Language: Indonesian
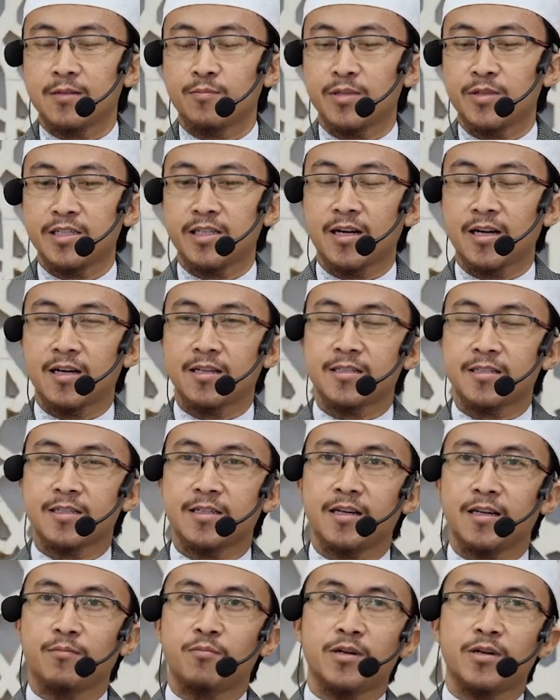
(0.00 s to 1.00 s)
semenjak
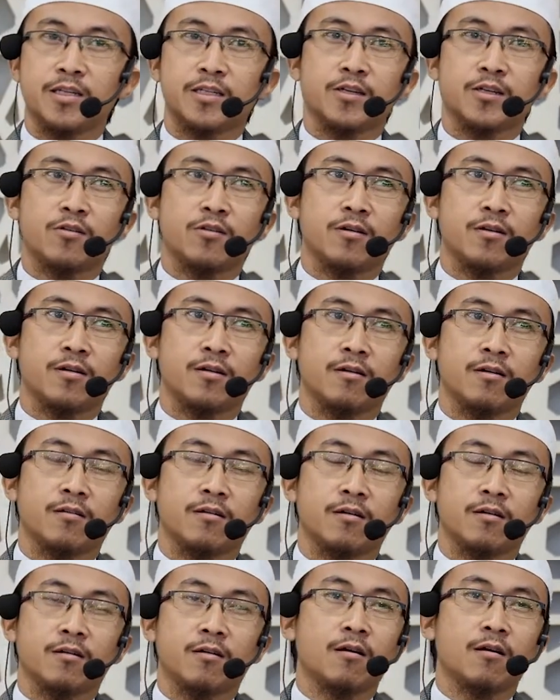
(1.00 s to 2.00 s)
kecil beliau
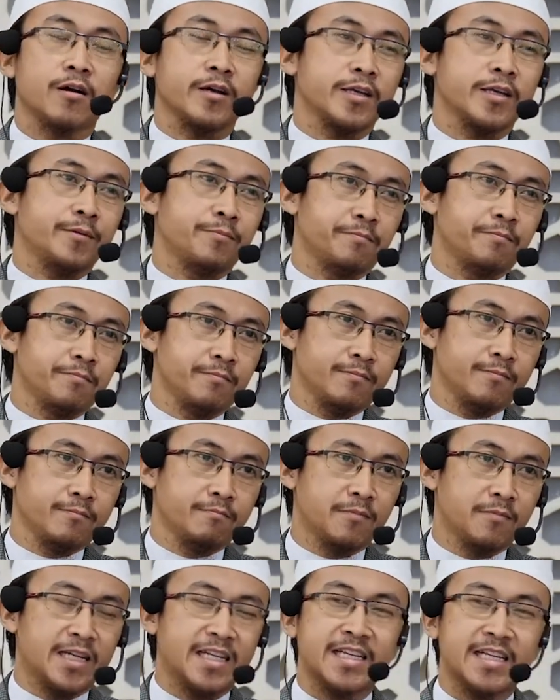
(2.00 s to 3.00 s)
gaib
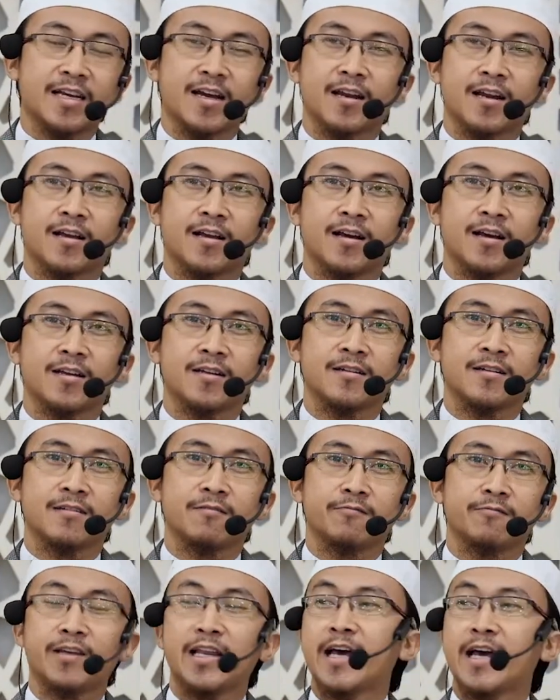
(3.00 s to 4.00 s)
meninggalkan
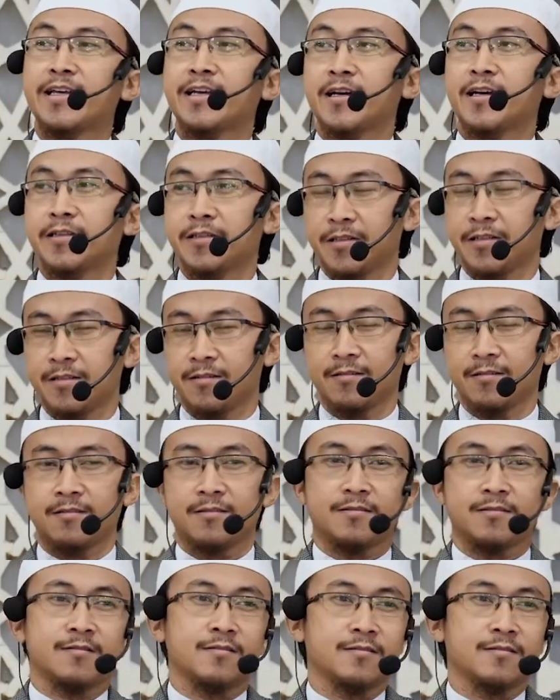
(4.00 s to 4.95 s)
wilayahnya.